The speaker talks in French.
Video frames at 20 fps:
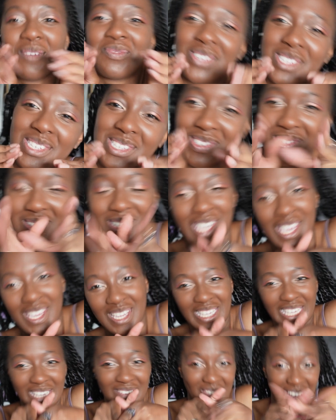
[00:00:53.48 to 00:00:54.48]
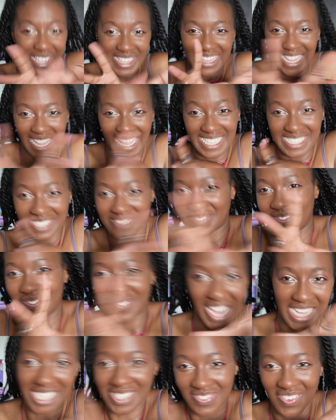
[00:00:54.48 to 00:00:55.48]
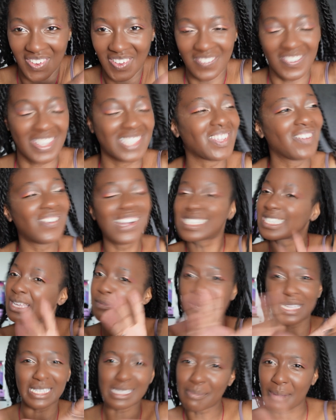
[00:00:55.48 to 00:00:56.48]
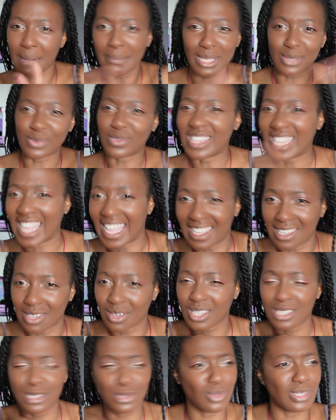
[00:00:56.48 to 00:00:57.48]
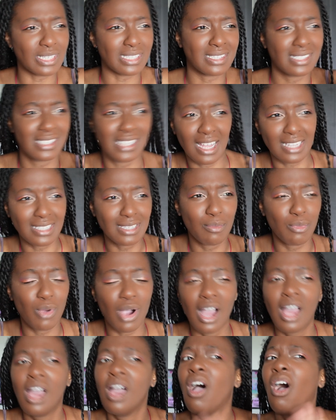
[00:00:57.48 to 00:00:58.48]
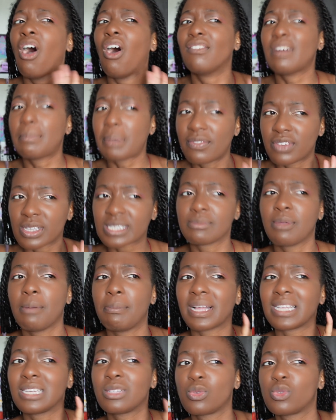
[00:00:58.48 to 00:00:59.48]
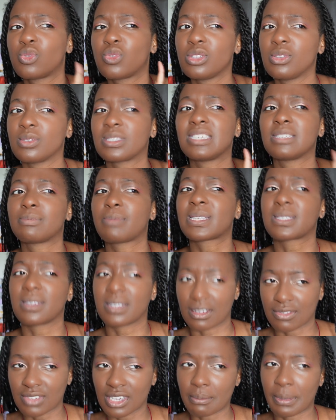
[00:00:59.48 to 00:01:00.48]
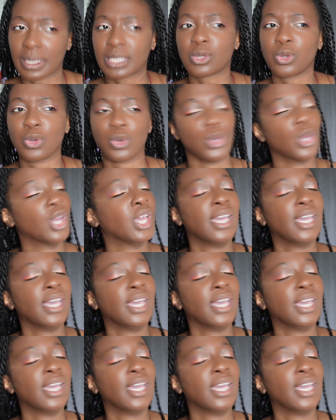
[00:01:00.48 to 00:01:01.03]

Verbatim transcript: un petit sujet qui m'intéresse vachement parce que moi il s'est passé pas mal de dingueries sur les six derniers mois. On va pas forcément parler tout de suite de ce qui se passe en Afrique parce que